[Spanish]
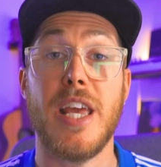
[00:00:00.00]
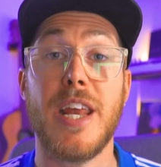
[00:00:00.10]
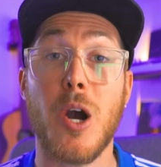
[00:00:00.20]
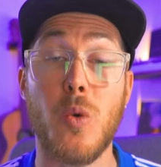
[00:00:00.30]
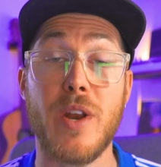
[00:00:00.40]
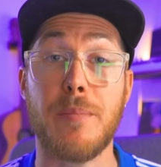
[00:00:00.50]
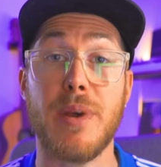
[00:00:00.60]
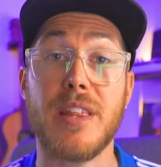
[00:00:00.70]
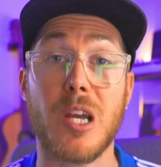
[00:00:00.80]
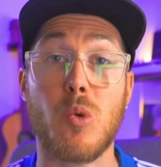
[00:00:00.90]
Y era un EP
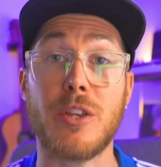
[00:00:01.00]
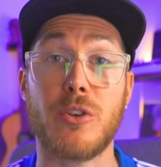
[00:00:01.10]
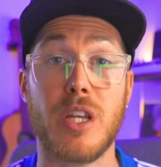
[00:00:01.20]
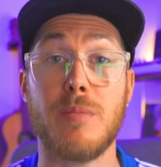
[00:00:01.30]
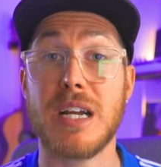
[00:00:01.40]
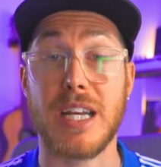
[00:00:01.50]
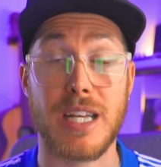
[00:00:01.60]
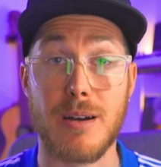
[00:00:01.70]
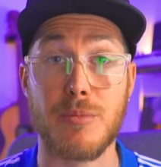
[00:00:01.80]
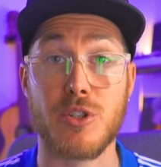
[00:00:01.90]
de cuatro temas que
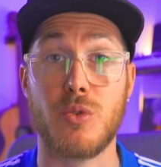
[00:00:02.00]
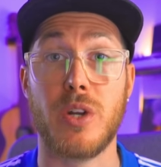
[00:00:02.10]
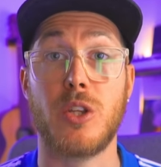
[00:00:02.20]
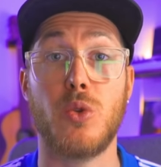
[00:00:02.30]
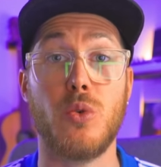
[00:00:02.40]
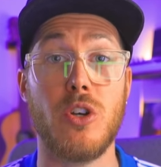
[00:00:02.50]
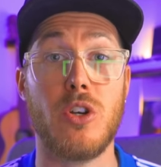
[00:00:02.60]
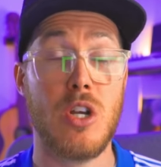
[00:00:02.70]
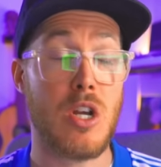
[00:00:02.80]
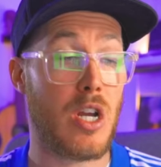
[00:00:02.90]
grabamos en un
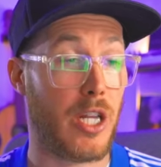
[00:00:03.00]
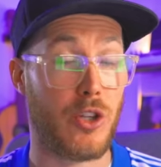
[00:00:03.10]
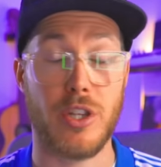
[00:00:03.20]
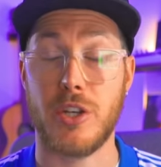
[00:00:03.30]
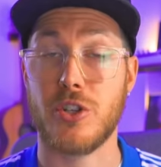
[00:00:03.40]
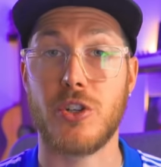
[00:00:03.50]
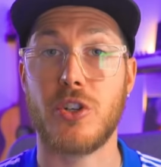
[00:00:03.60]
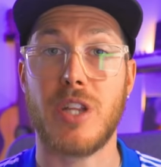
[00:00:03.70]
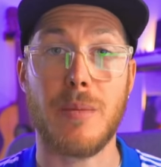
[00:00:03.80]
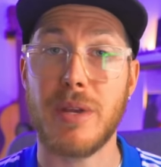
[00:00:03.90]
estudio en donde
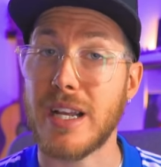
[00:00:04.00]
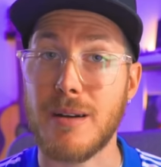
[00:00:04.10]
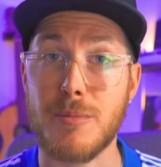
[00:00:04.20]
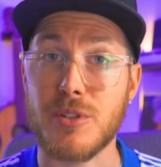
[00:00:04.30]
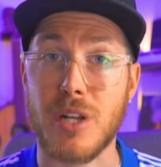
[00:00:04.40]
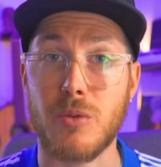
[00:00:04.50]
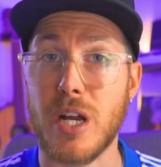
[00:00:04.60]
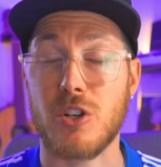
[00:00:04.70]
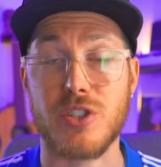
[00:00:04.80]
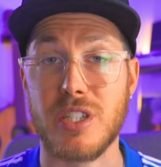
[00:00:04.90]
nosotros también grabamos
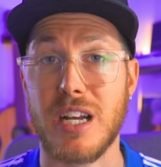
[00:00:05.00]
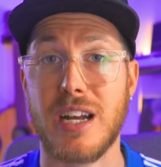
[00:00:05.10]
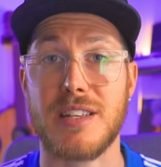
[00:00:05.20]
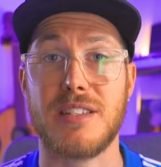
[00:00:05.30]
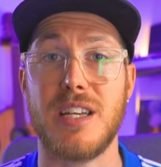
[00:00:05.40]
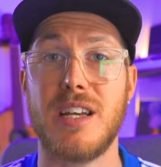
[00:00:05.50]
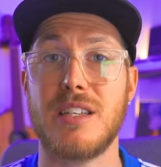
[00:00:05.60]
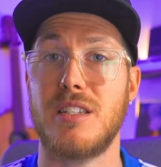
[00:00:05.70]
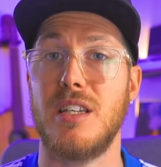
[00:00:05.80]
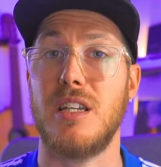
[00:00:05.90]
algunas cositas
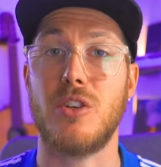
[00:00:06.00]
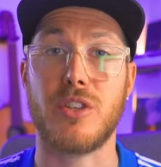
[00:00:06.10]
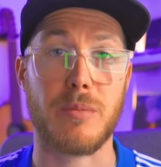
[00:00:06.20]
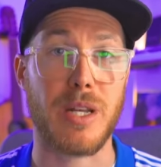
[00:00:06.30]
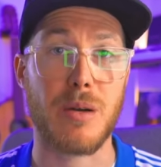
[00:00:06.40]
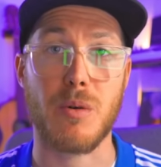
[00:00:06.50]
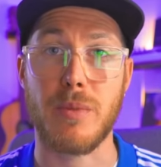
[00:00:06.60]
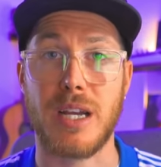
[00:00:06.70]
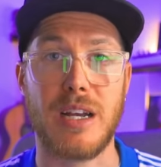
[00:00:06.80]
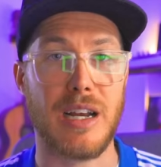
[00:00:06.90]
caseras y lo terminamos
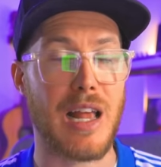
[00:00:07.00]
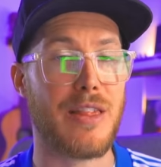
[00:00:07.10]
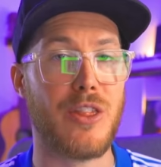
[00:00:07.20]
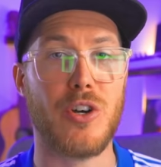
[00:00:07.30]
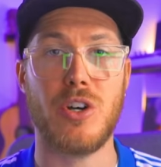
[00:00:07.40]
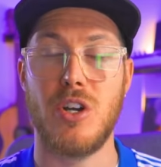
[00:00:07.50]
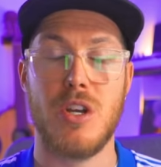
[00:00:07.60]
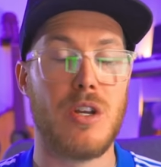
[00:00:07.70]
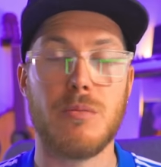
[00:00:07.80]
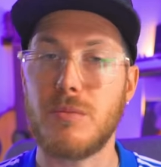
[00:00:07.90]
mezclando
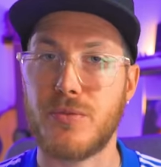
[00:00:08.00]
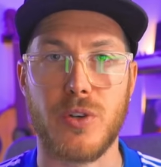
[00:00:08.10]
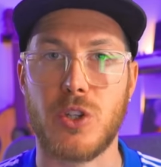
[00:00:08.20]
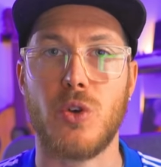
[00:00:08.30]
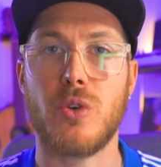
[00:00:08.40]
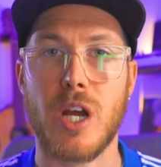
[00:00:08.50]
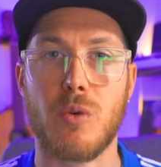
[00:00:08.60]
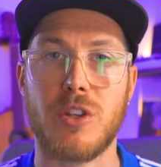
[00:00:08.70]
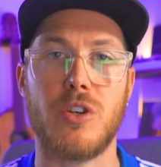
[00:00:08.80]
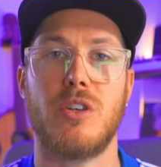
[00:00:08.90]
fue toda una
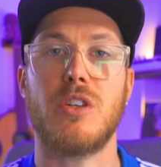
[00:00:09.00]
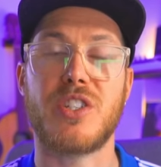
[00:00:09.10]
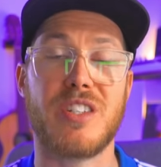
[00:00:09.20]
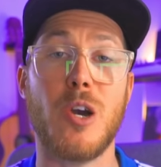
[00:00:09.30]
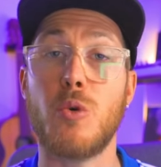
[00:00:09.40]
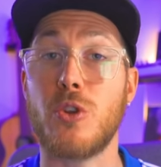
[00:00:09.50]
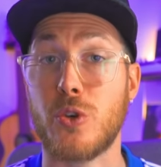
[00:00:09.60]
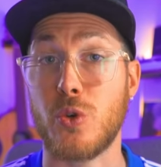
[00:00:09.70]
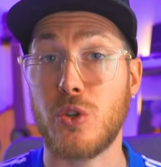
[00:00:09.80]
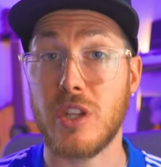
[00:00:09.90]
cuestión pseudo
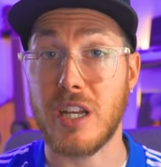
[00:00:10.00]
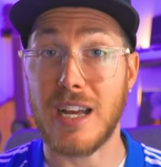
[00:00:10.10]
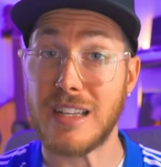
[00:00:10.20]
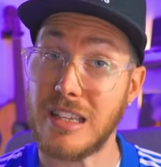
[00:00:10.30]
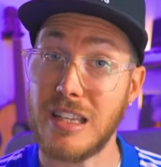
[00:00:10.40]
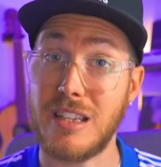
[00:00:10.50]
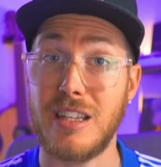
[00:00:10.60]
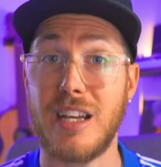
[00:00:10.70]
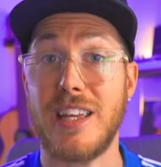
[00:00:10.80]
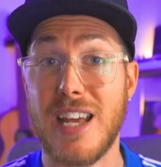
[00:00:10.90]
rústica
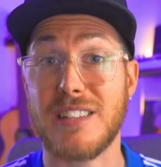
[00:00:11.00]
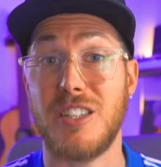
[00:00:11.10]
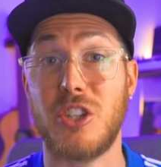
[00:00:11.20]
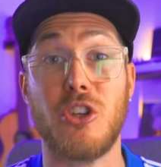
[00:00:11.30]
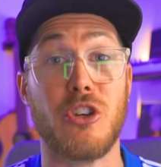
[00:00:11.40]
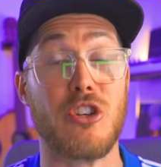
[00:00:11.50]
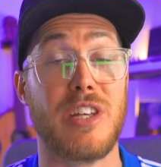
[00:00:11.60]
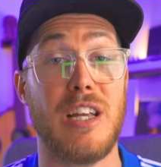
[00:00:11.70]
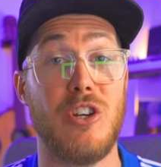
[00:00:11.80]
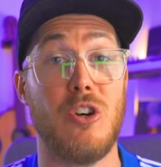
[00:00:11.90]
artística y así todo nos
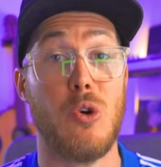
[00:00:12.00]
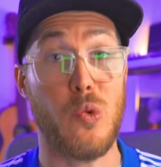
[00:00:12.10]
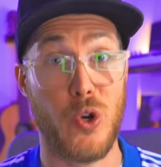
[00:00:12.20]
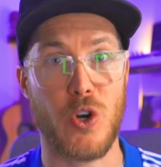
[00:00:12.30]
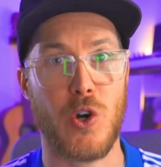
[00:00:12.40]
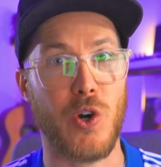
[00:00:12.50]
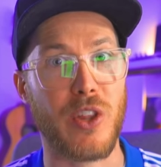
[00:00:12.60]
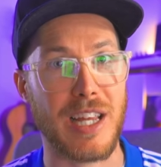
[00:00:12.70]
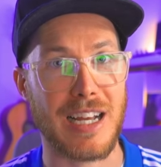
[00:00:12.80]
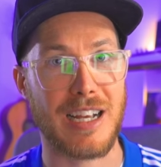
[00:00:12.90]
salió un ojo de la